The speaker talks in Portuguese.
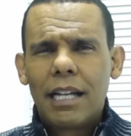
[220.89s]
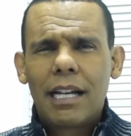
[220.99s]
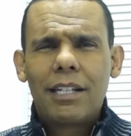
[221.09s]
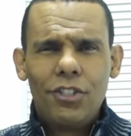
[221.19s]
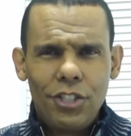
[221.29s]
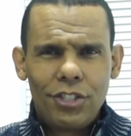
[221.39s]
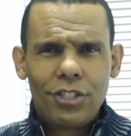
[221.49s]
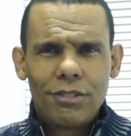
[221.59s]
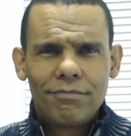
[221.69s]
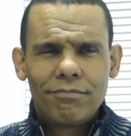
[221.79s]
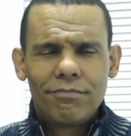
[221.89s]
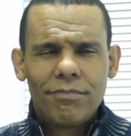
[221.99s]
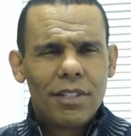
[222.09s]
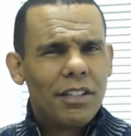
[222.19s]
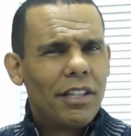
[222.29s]
Acredite,
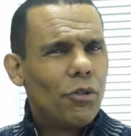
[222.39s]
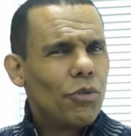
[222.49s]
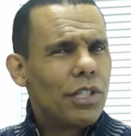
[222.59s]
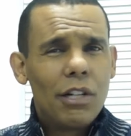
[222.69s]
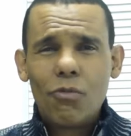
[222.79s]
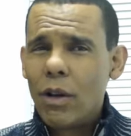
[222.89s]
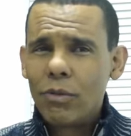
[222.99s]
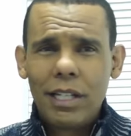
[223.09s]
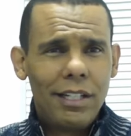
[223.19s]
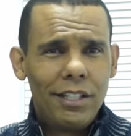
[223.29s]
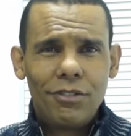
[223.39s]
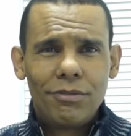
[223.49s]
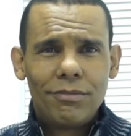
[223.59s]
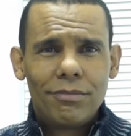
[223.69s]
Deus não é um delírio.